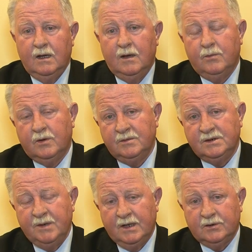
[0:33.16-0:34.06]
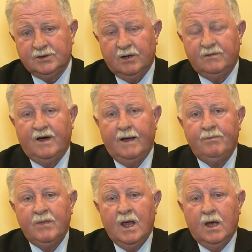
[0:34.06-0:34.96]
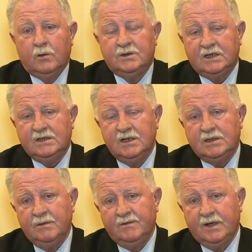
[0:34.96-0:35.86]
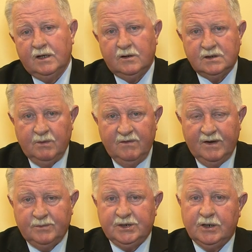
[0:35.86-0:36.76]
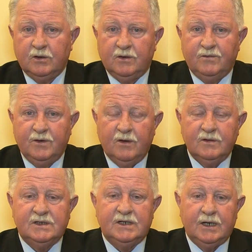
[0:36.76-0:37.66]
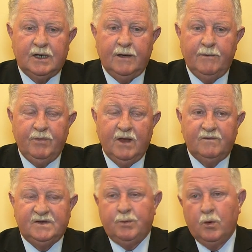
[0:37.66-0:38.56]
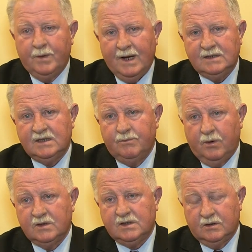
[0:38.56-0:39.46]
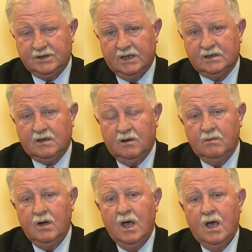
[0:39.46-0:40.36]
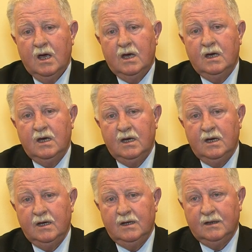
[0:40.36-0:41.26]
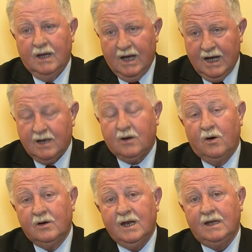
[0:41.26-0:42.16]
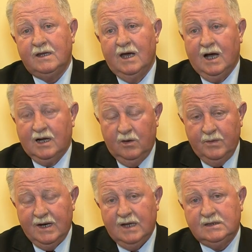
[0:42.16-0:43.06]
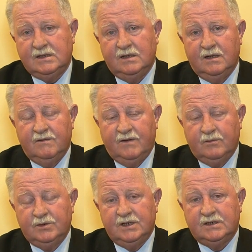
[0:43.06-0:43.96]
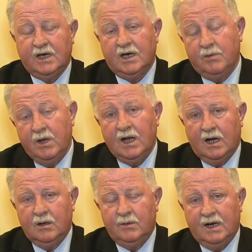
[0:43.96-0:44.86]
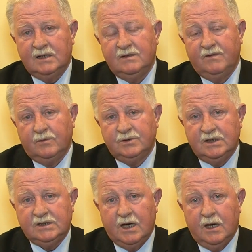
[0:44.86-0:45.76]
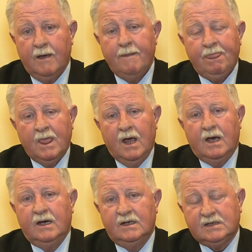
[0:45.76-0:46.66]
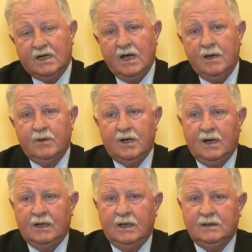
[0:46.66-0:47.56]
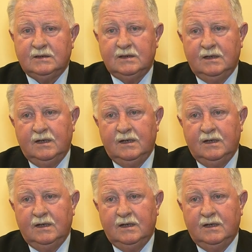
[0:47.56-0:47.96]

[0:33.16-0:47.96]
y, burmistrz Miaroszowa, Uczestniczymy w tych rozmowach przygotowujących współpracę polsko-czeską, a konkretnie aglomeracji wałżyskiej gmin aglomeracji wałżyskiej z krajem Hradę dworzec y,